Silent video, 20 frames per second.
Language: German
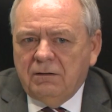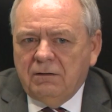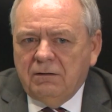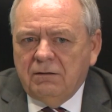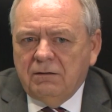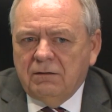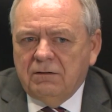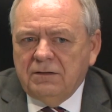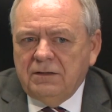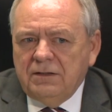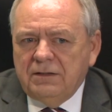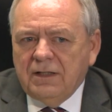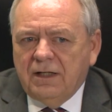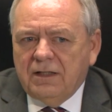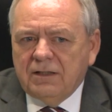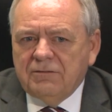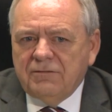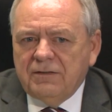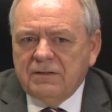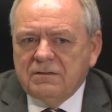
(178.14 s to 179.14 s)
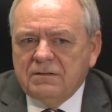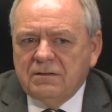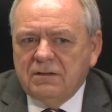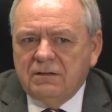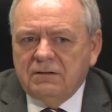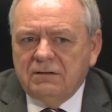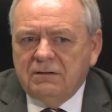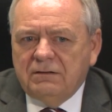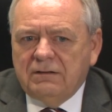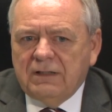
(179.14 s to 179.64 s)
äh, nie
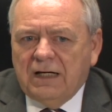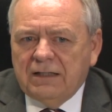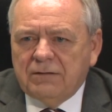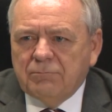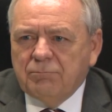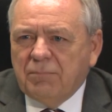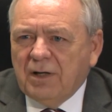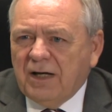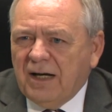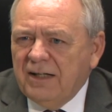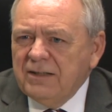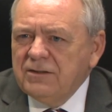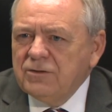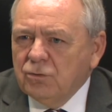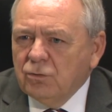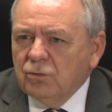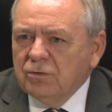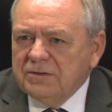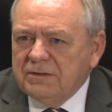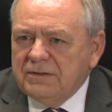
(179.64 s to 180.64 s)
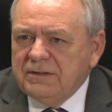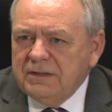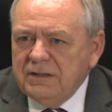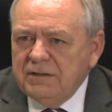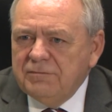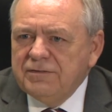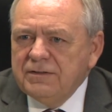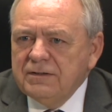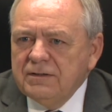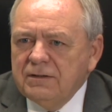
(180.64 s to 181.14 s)
dagewesenen Datenbreite und
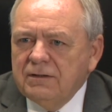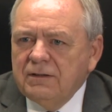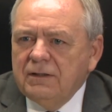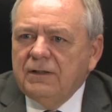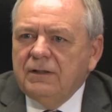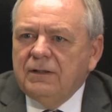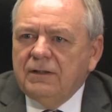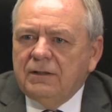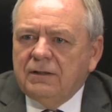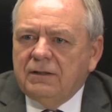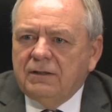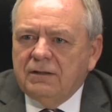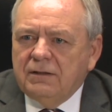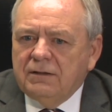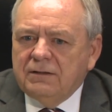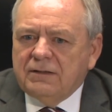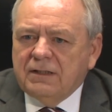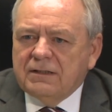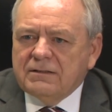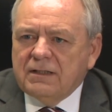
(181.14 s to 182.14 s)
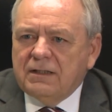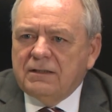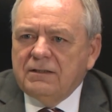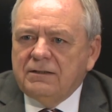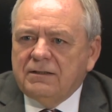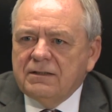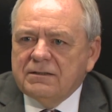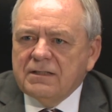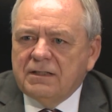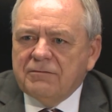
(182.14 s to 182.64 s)
Tiefe äh,
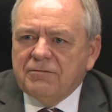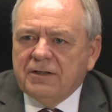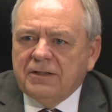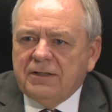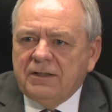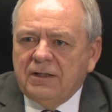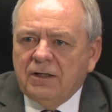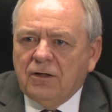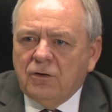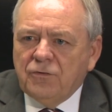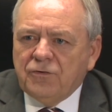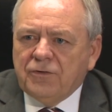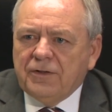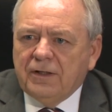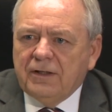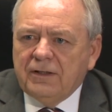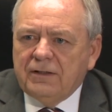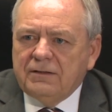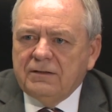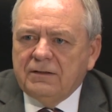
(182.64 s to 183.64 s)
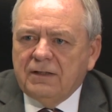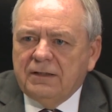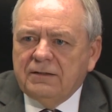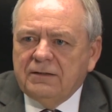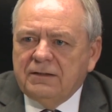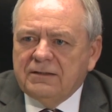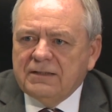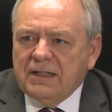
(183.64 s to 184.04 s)
tatsächlich das FAG ausgerichtet an den